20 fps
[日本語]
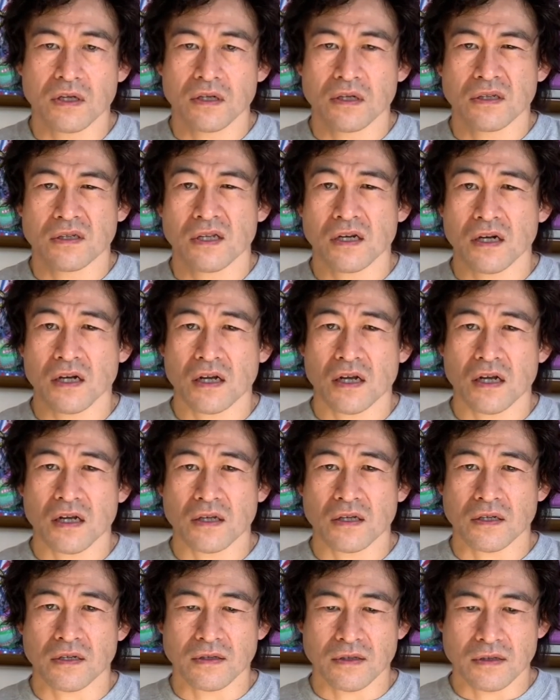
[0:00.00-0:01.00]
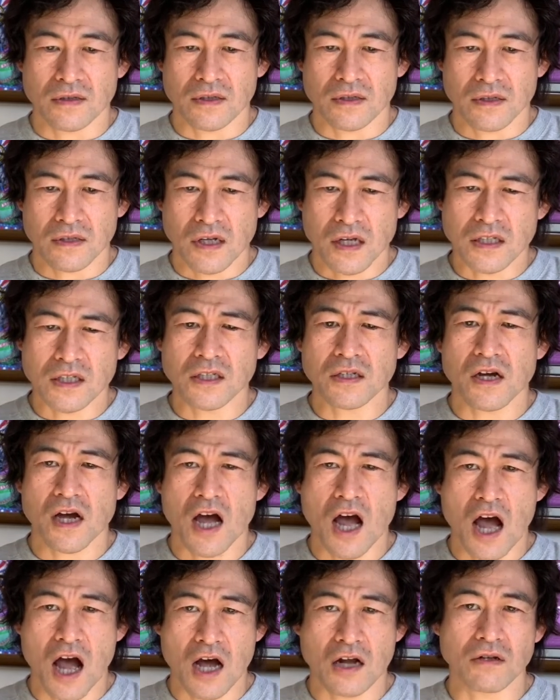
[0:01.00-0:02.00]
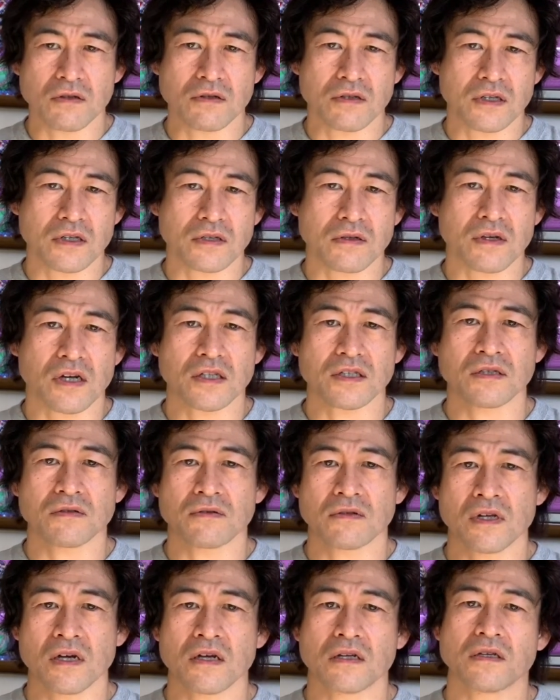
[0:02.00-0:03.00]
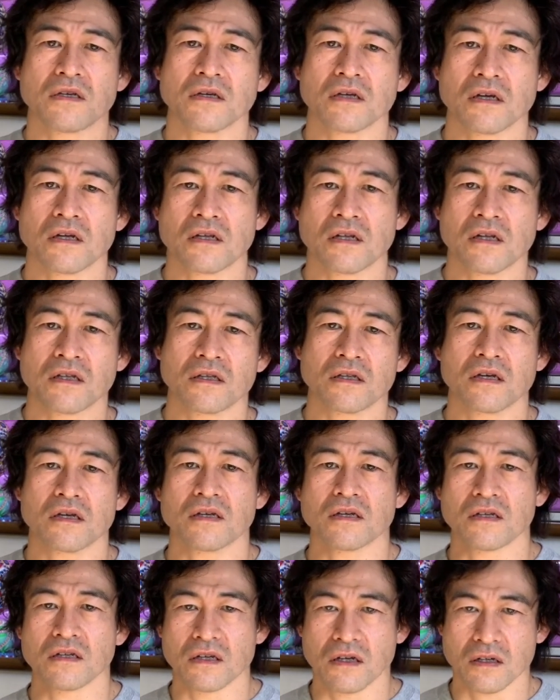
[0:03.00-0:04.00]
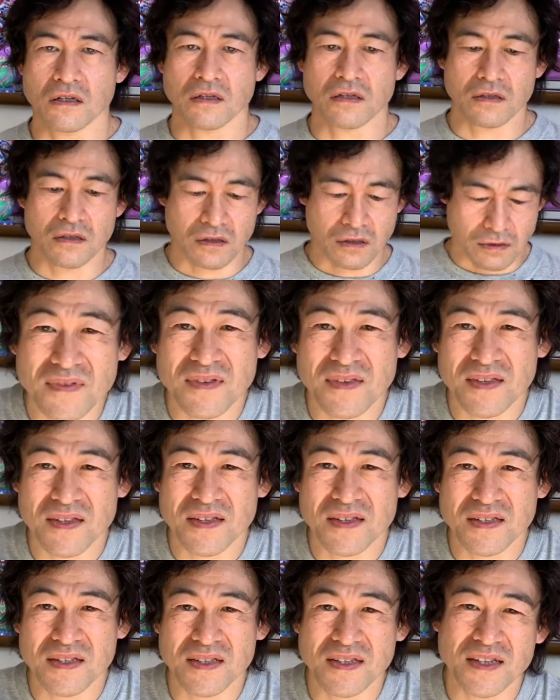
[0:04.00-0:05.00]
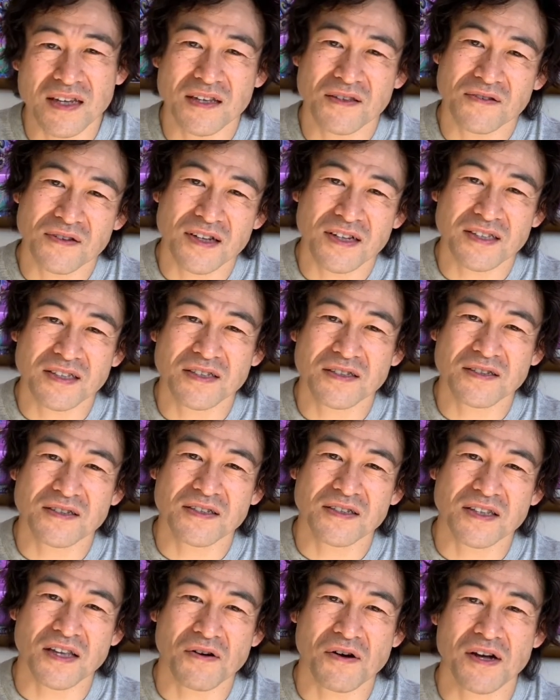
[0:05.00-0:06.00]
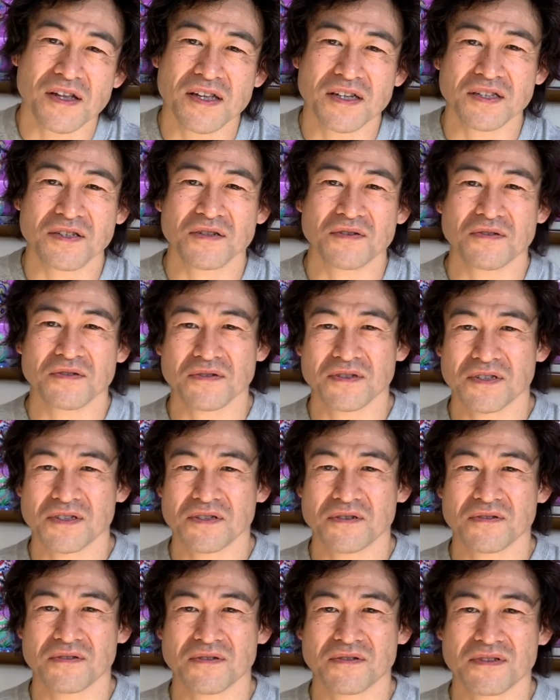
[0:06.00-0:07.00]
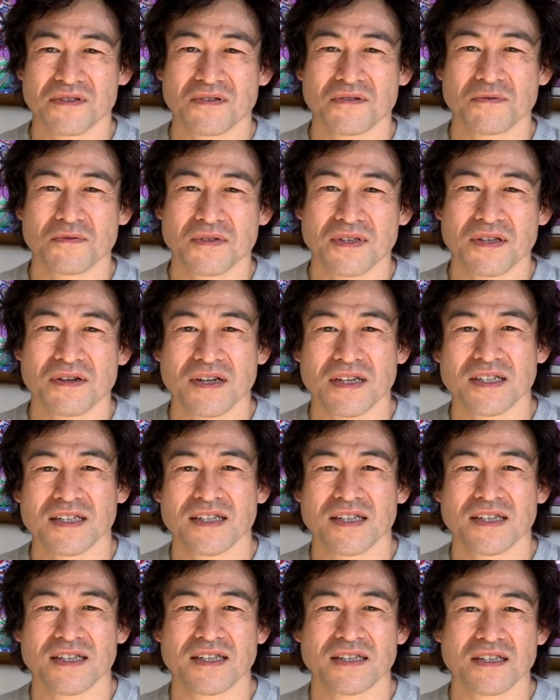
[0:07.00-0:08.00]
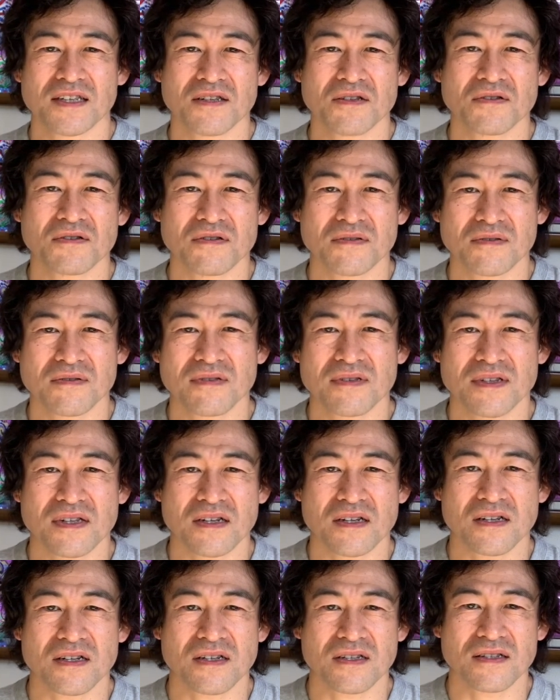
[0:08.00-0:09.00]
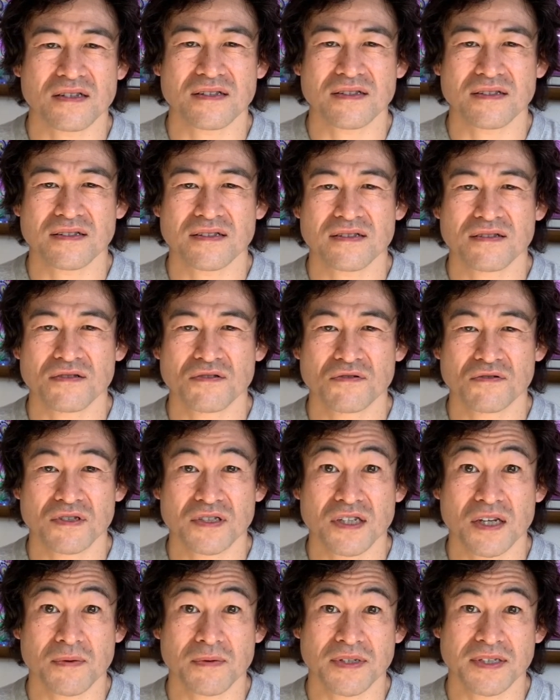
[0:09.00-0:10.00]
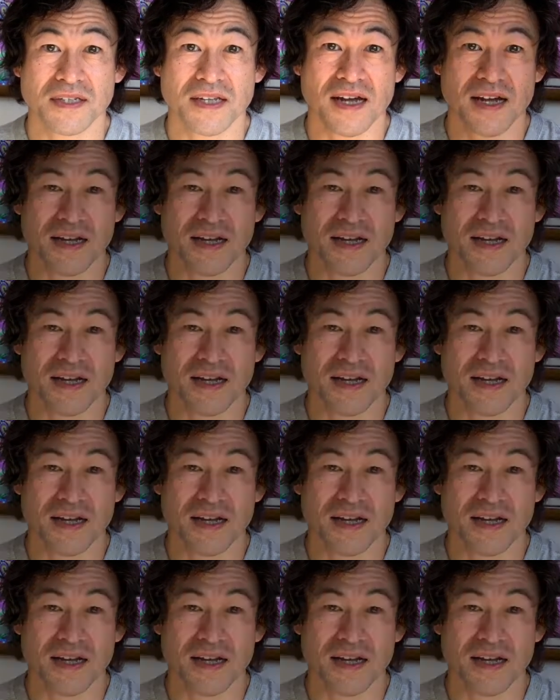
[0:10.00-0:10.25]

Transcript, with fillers: だから価値があるんですよ価値のない人間なんていないんです人間の価値についてお話をしようと思ったわけじゃないんですけどなんか言っちゃいました